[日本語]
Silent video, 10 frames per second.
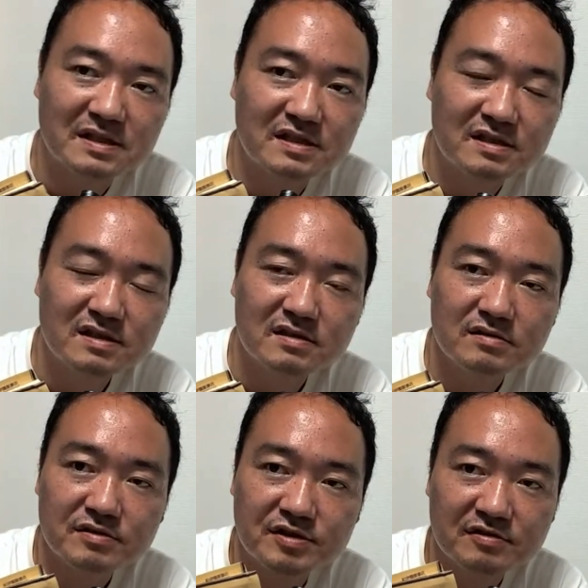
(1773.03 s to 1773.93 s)
純
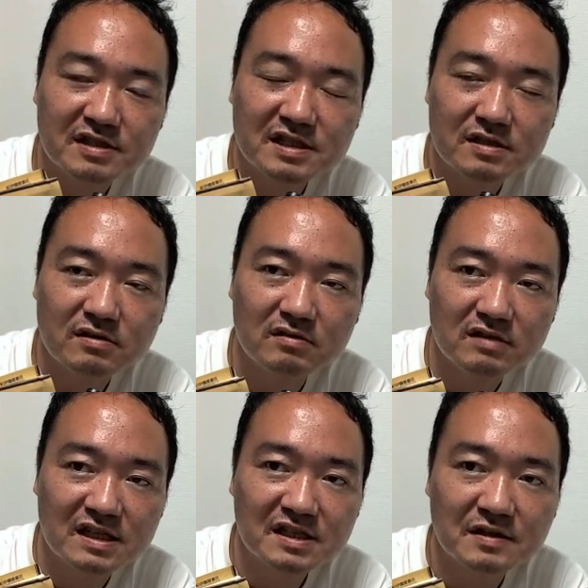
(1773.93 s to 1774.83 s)
一郎
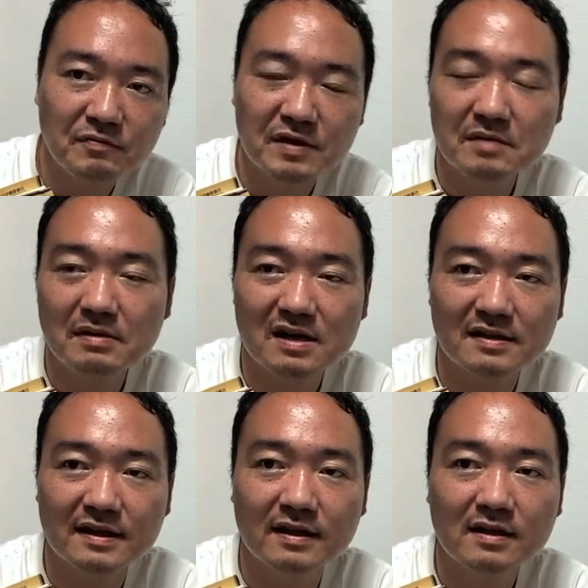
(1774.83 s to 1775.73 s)
人気フィーバー
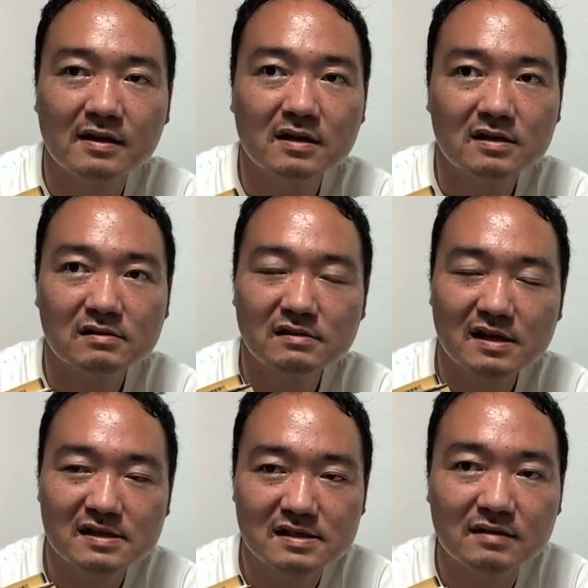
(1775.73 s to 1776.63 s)
で野
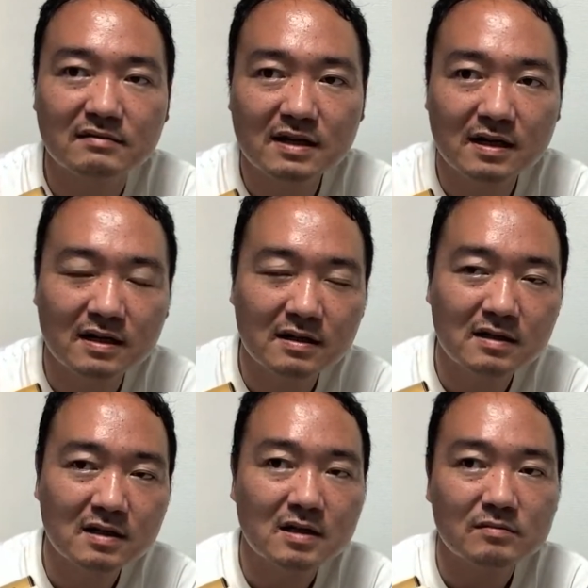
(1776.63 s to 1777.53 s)
中さんは
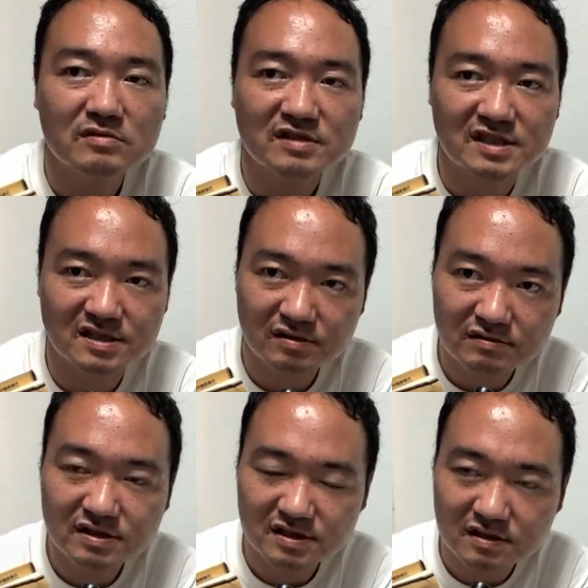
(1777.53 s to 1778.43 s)
もう辞職
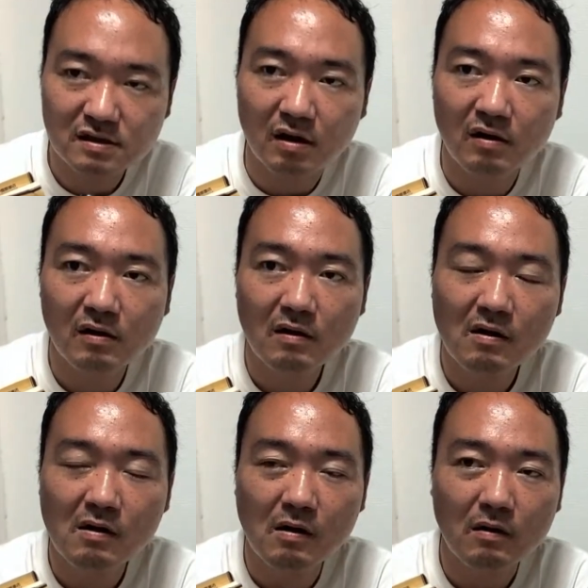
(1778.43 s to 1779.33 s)
すると。
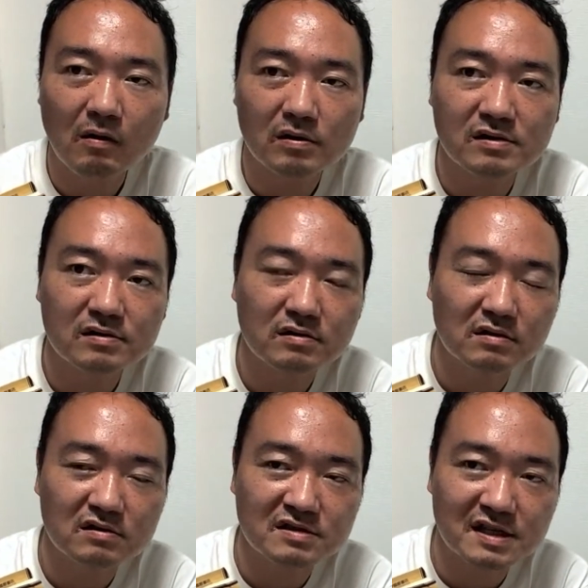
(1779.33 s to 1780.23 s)
いうこ
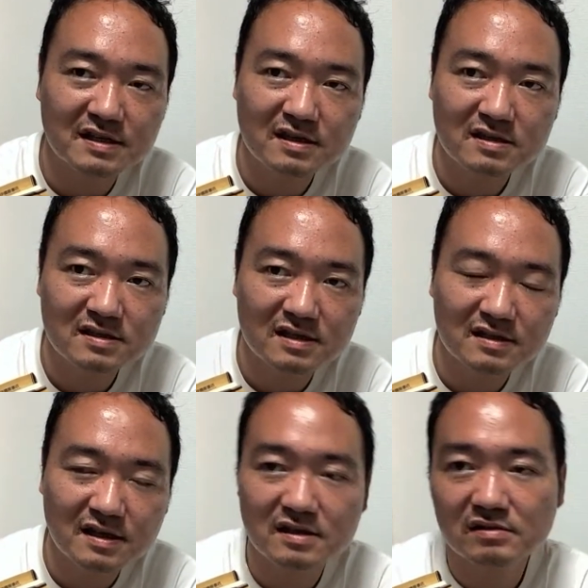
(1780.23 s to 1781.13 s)
とを宣言され
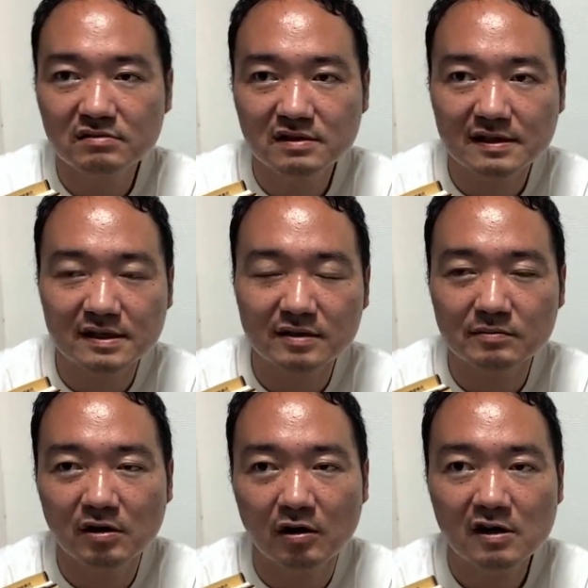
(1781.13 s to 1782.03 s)
て挑んだけど
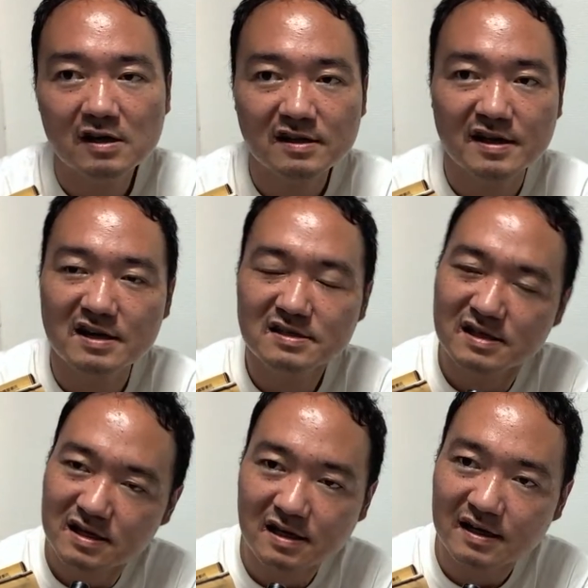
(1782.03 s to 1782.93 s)
も、形
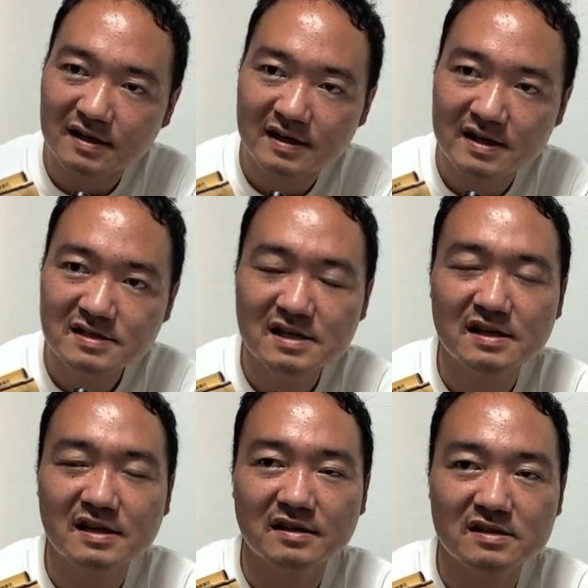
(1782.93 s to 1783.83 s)
成会、平成
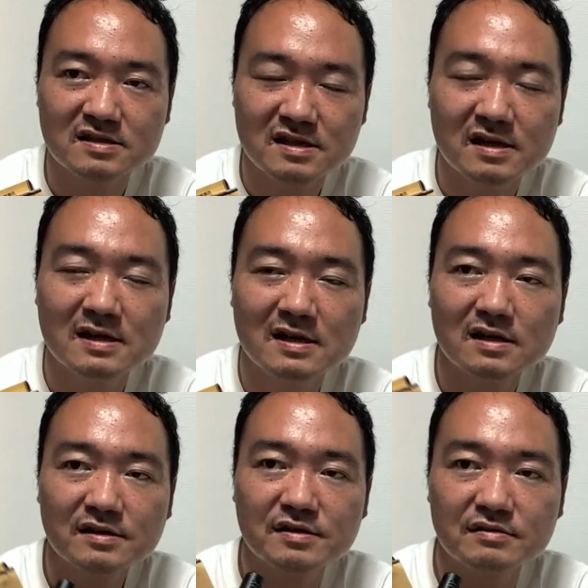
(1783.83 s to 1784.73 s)
権ですね。
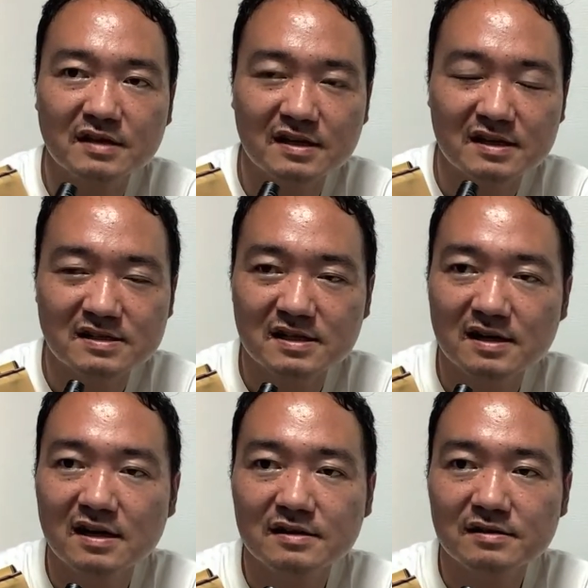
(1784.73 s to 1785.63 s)
旧竹下
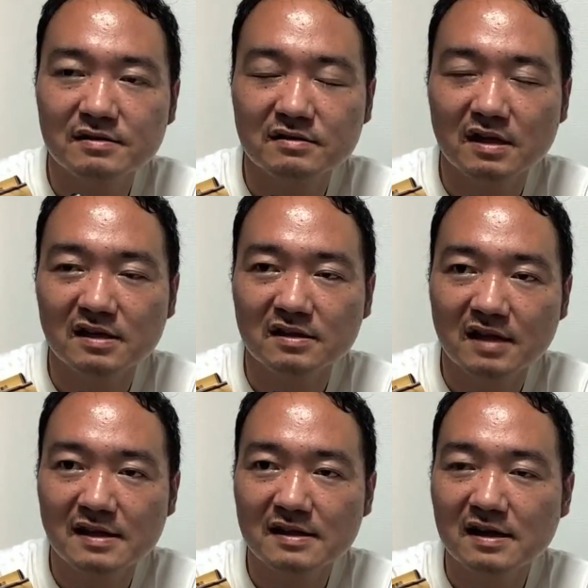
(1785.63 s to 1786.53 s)
派、旧田
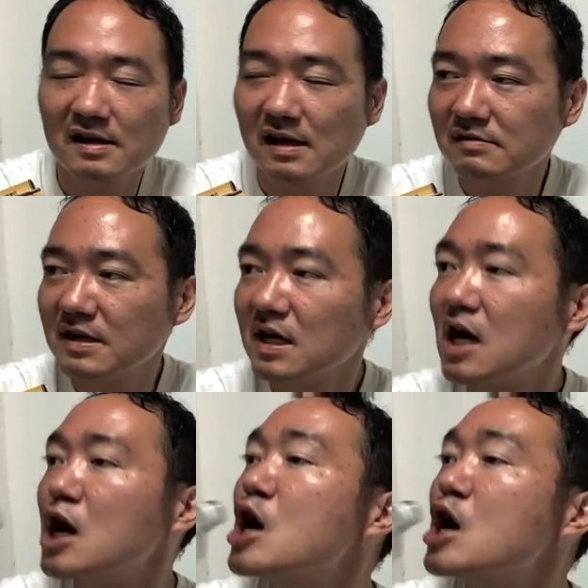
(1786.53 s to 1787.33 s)
中角栄派。